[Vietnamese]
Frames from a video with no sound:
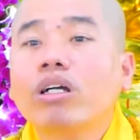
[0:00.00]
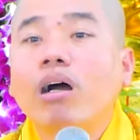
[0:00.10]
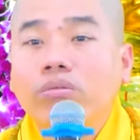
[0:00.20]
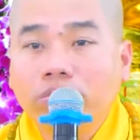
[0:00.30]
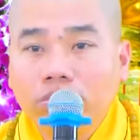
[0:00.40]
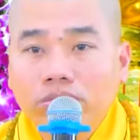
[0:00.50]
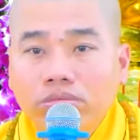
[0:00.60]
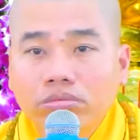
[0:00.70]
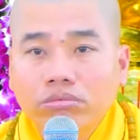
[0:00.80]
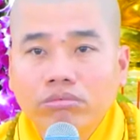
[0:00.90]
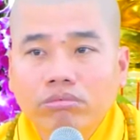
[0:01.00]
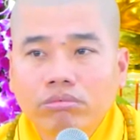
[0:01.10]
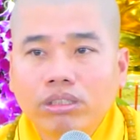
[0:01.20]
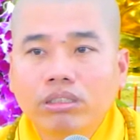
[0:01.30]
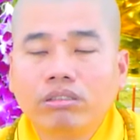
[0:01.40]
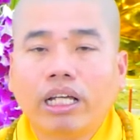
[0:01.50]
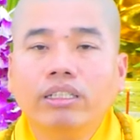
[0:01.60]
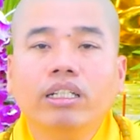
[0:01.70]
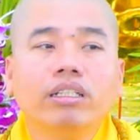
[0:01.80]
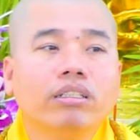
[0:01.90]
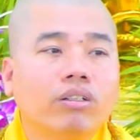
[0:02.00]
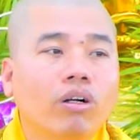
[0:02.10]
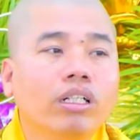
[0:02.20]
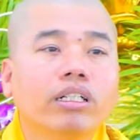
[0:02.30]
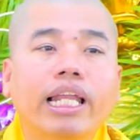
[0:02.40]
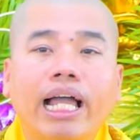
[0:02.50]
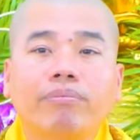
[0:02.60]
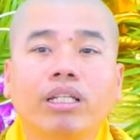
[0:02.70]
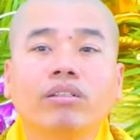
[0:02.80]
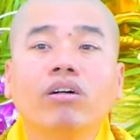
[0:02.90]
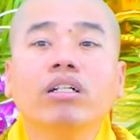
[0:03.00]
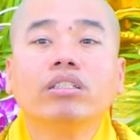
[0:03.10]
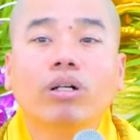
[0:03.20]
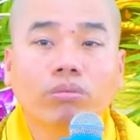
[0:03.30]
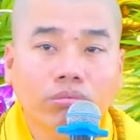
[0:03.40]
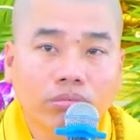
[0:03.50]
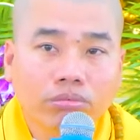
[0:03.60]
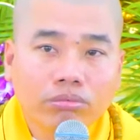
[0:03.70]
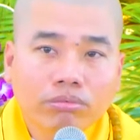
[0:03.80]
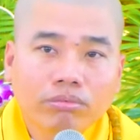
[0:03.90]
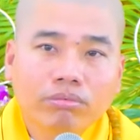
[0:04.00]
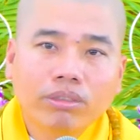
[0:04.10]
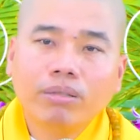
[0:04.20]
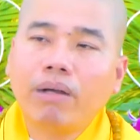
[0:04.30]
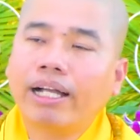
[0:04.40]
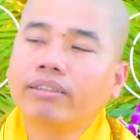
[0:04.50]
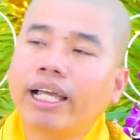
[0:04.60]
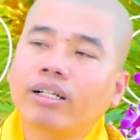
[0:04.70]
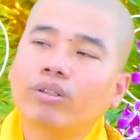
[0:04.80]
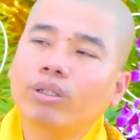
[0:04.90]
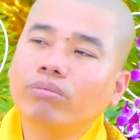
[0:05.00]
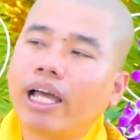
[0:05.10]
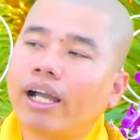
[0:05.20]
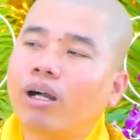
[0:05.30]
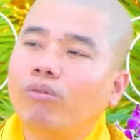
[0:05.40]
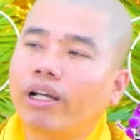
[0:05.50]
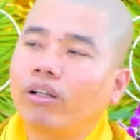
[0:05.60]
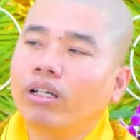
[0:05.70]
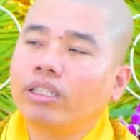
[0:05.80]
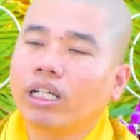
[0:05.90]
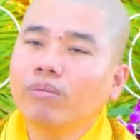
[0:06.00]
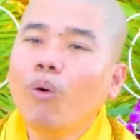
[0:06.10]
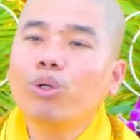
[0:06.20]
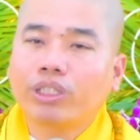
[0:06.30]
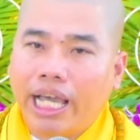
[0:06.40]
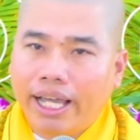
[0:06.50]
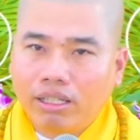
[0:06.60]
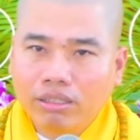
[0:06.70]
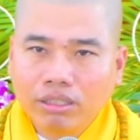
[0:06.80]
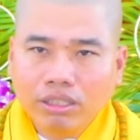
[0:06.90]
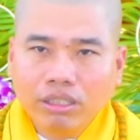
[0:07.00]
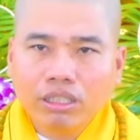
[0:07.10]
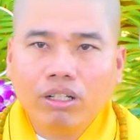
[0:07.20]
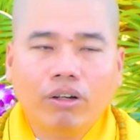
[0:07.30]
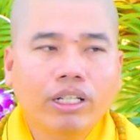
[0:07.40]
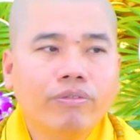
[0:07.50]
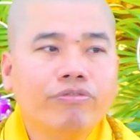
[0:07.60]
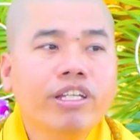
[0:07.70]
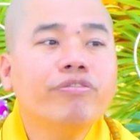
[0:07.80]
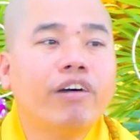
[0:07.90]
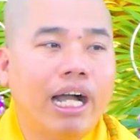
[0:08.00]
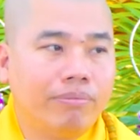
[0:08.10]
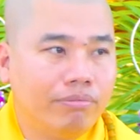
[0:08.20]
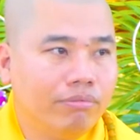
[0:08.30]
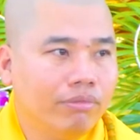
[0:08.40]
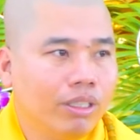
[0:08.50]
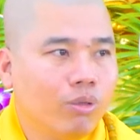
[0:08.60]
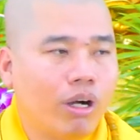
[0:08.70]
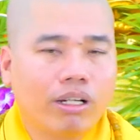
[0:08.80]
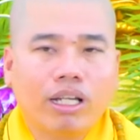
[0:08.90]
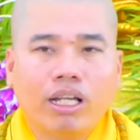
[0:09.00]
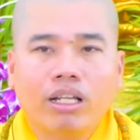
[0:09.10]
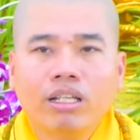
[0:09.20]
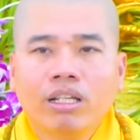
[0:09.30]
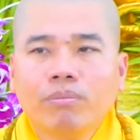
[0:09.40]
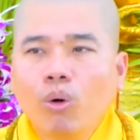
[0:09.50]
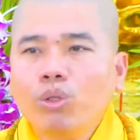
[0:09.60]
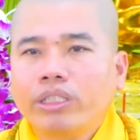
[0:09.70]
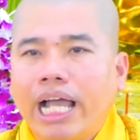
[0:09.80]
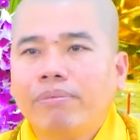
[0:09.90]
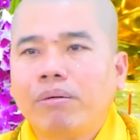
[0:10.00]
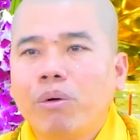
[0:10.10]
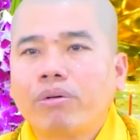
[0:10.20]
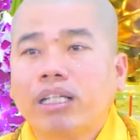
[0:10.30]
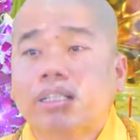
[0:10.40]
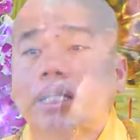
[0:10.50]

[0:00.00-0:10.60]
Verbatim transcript: có công. Tại vì có người làm nên có người cúng. Nên bản thân của chúng ta không phải nói cái chữ buông xả gọi để phí phạm, hoặc là buông xả bằng một